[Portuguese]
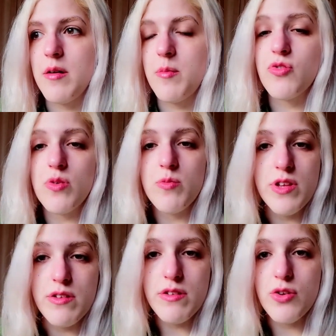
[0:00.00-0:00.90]
Uh,
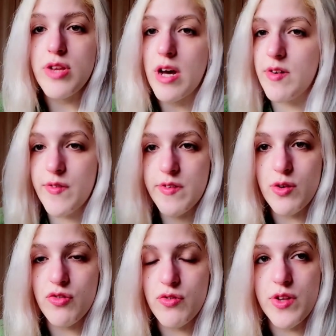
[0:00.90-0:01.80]
mas como disse, eu
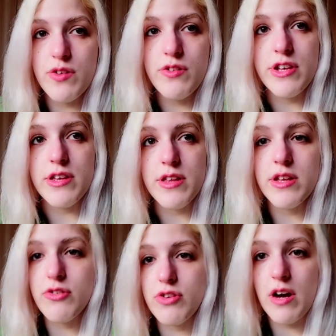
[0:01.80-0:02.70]
estava a fazer os vídeos
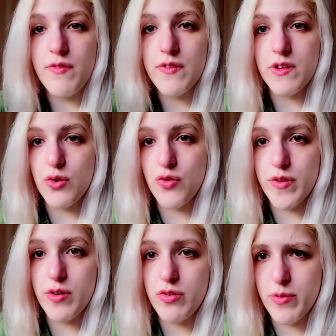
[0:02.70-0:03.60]
em inglês, eu estava a
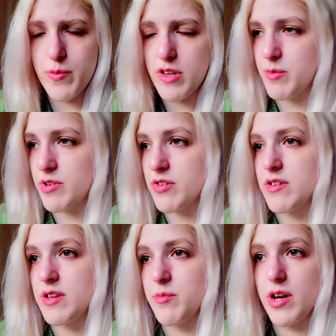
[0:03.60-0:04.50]
fazer os vídeos sobre
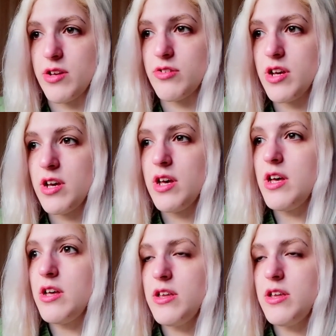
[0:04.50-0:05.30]
temas assim mais.